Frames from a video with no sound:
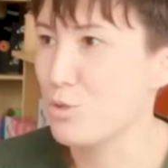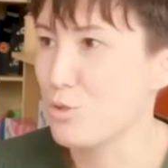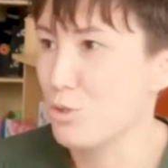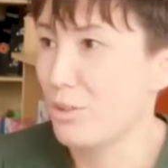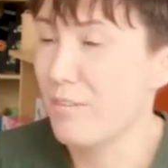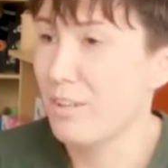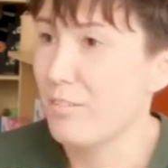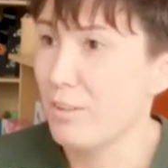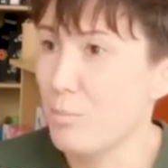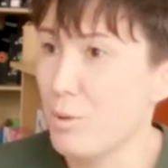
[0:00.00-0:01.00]
J'ai
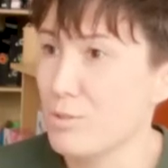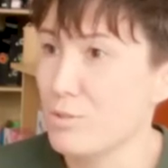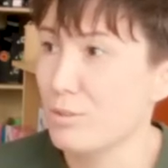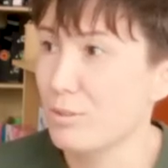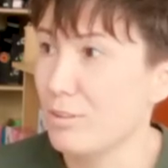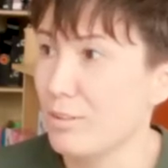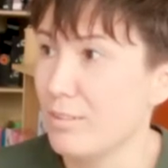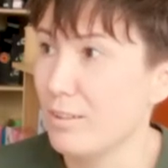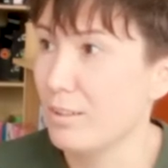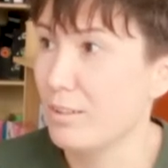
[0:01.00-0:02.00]
travaillé avec des personnes qui
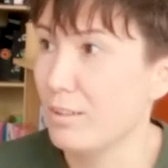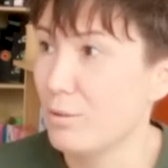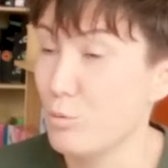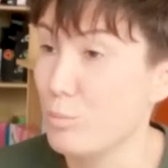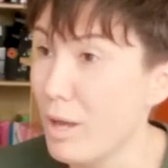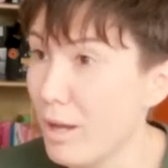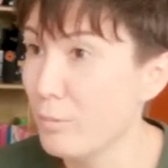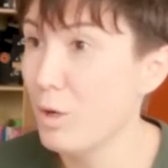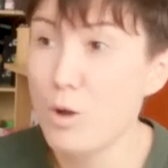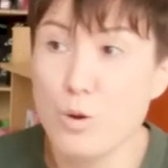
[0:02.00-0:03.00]
étaient
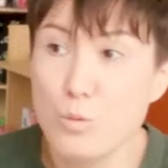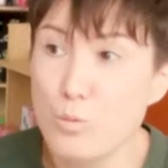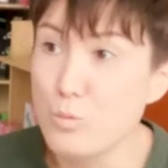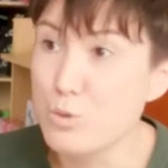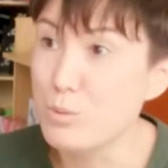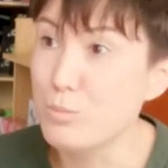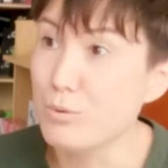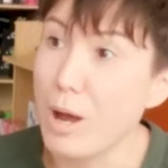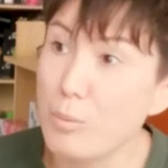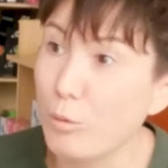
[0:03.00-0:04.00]
superbes, où j'ai
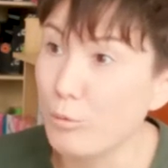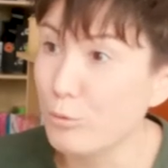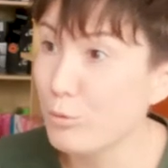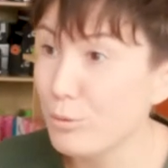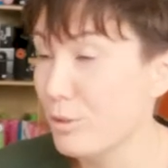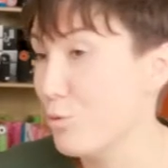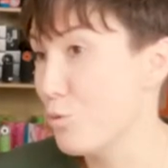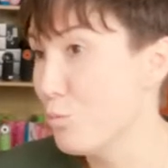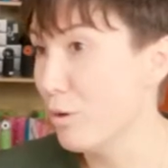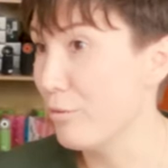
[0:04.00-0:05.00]
pu apprendre d'eux, et du
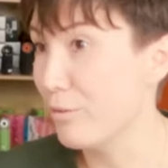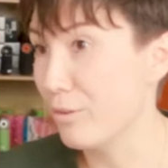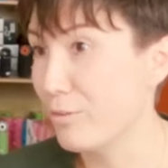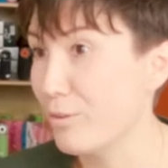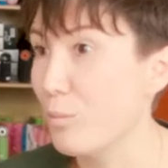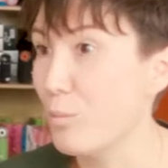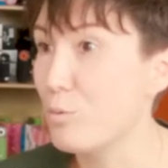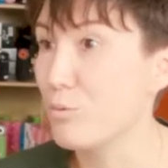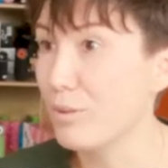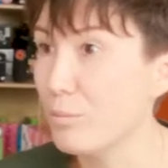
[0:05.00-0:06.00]
coup, bah, c'est quand
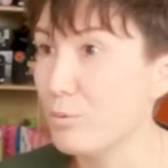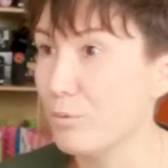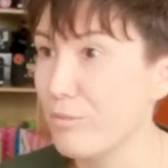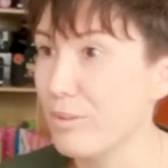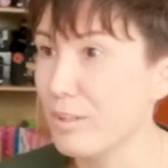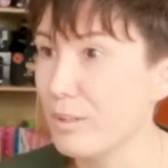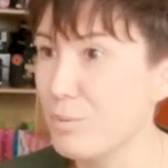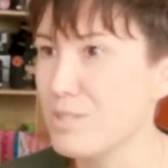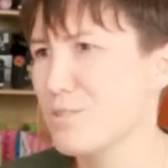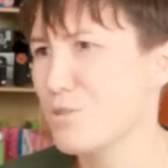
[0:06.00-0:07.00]
même plus simple aussi. Et
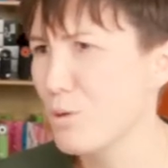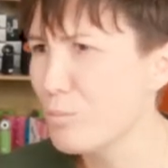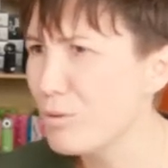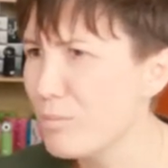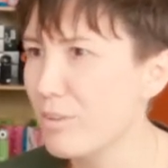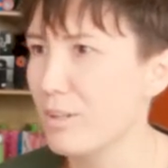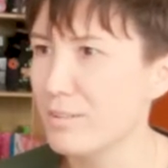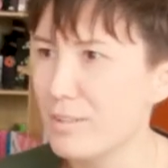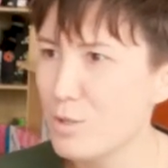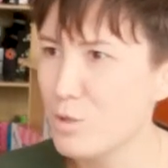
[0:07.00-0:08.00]
puis, je suis un peu comme ça.
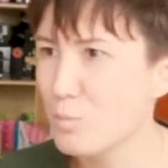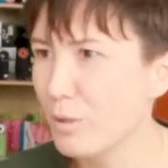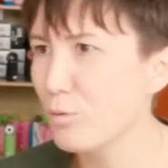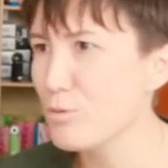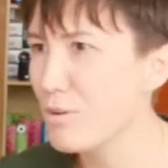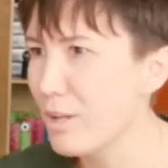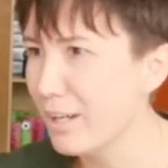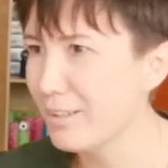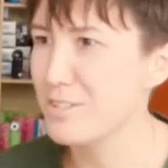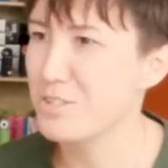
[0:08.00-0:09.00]
Je suis pas trop
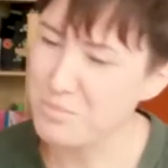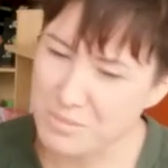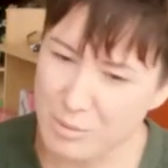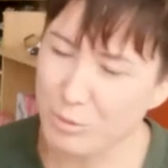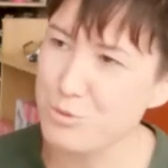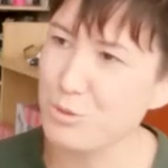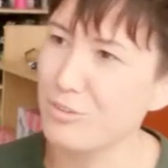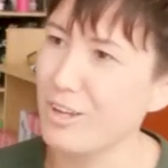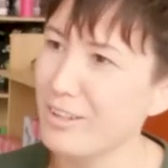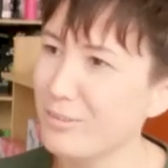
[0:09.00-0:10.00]
scolaire, j'aime bien apprendre sur le tas.